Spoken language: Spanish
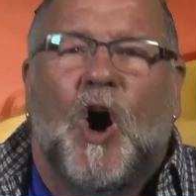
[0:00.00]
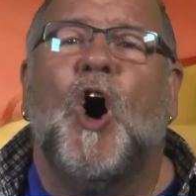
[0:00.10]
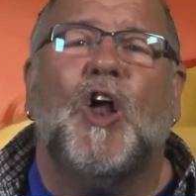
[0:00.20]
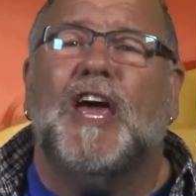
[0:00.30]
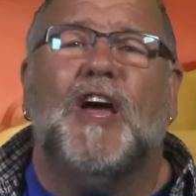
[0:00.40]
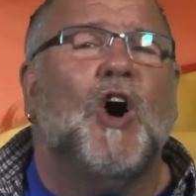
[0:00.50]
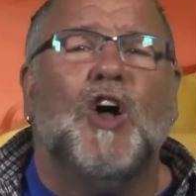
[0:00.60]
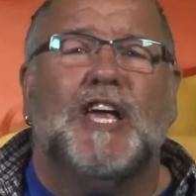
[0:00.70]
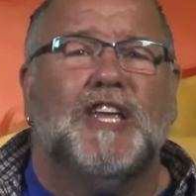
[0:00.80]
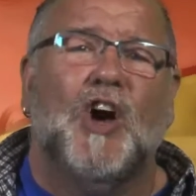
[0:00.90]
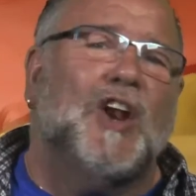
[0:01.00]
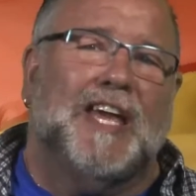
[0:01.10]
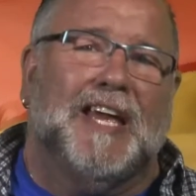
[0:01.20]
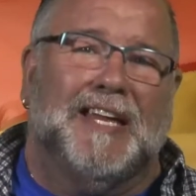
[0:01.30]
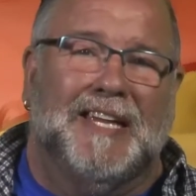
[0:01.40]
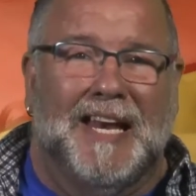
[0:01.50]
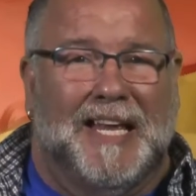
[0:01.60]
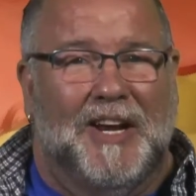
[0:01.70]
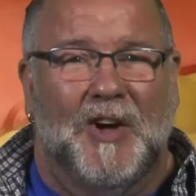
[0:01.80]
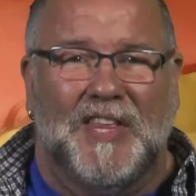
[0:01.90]
Ole, ole y ole. Y el
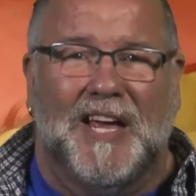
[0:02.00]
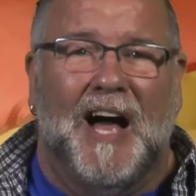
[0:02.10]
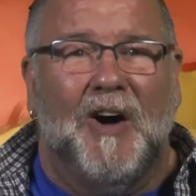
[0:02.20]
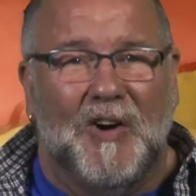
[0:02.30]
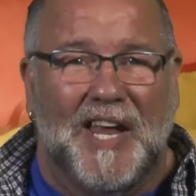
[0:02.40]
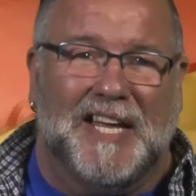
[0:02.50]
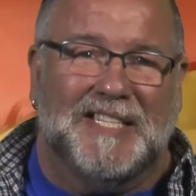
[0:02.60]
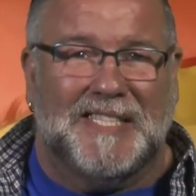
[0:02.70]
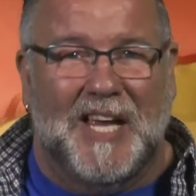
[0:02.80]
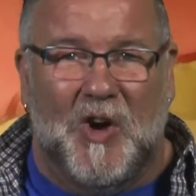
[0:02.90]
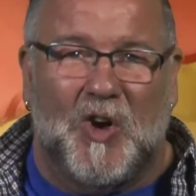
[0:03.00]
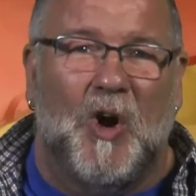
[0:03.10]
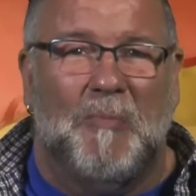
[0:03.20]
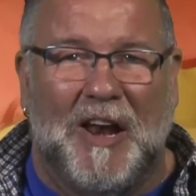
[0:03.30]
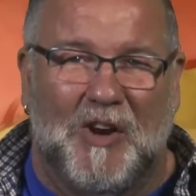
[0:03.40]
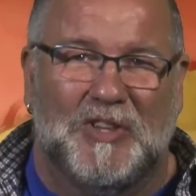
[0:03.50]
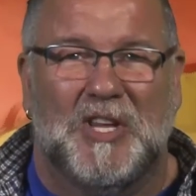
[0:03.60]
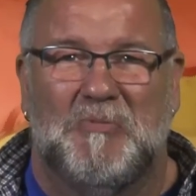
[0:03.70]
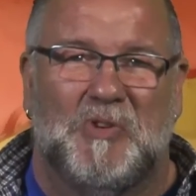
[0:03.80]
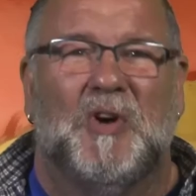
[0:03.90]
que no diga ole, que se lo coman los
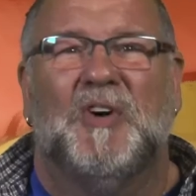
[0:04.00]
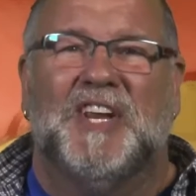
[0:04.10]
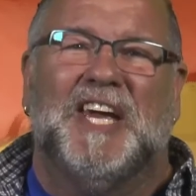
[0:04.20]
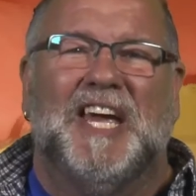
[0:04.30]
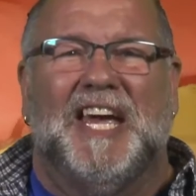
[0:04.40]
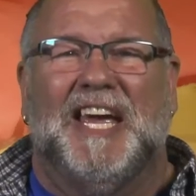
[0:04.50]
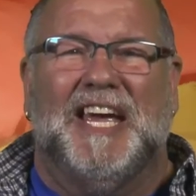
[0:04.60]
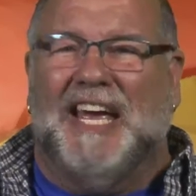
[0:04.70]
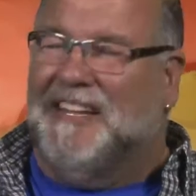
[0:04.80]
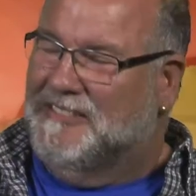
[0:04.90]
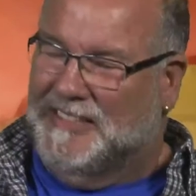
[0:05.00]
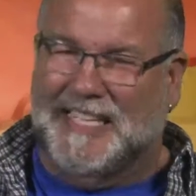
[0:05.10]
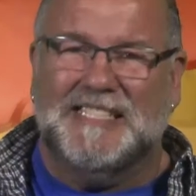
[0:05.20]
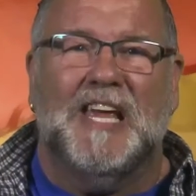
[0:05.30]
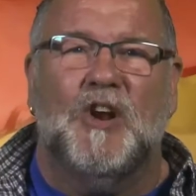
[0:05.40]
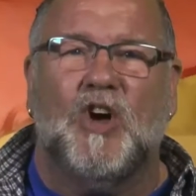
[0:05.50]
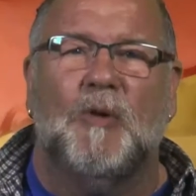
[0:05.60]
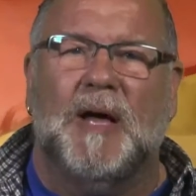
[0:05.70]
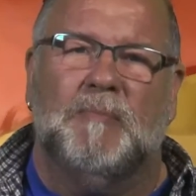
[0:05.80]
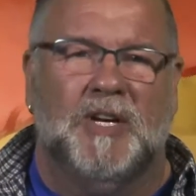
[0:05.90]
tiburones. Que se lo
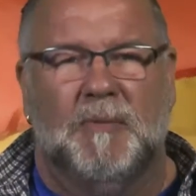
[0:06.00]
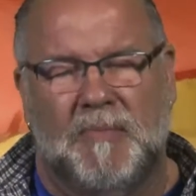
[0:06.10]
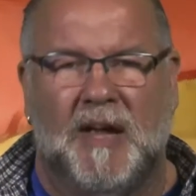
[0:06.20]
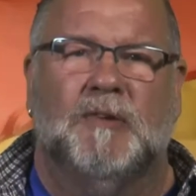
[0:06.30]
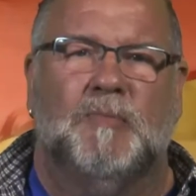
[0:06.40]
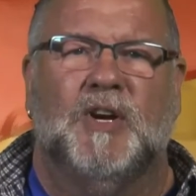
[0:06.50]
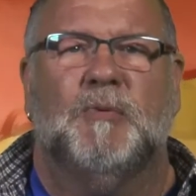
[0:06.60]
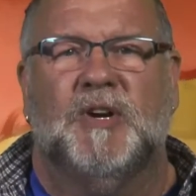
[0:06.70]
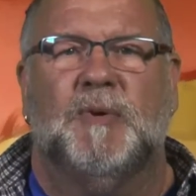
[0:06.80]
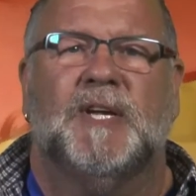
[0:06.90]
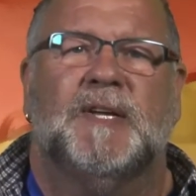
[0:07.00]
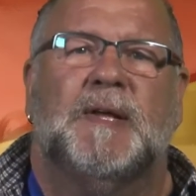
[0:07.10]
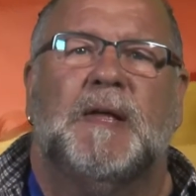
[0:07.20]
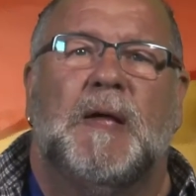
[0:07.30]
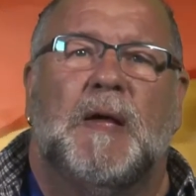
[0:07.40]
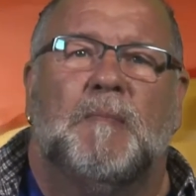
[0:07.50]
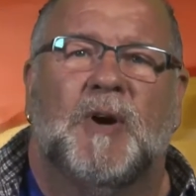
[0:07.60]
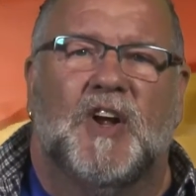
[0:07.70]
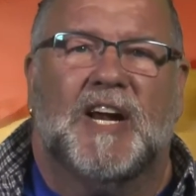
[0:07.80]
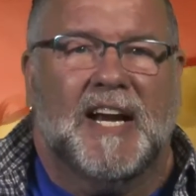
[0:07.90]
coman. Bueno, bueno, bueno, bueno.
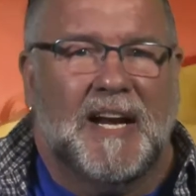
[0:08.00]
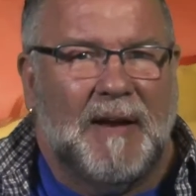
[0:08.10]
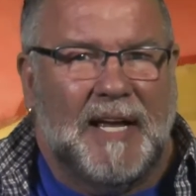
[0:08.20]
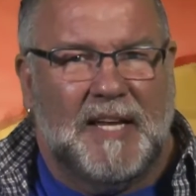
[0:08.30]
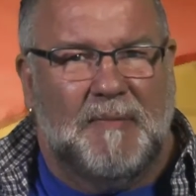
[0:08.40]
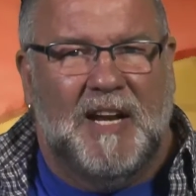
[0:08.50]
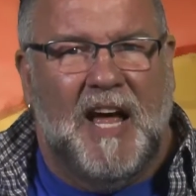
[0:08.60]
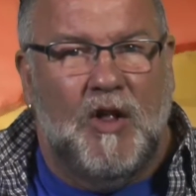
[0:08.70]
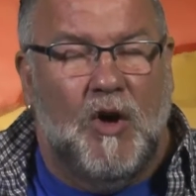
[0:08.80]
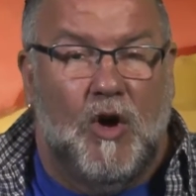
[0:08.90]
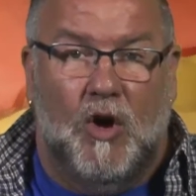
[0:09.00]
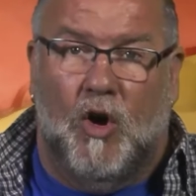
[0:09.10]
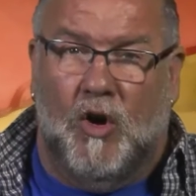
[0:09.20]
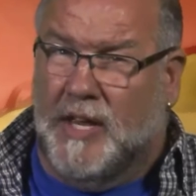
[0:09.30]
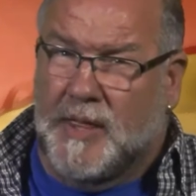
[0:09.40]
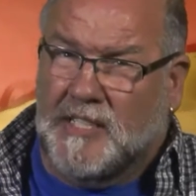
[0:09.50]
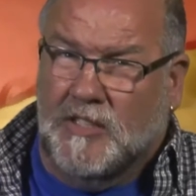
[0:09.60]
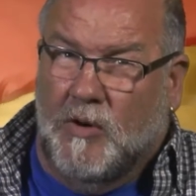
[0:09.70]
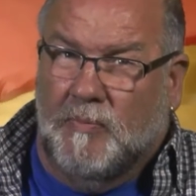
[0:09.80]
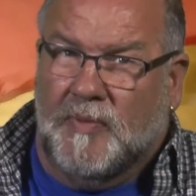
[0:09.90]
Bueno, el carnaval ha terminado, o quizás
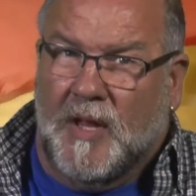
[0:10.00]
no.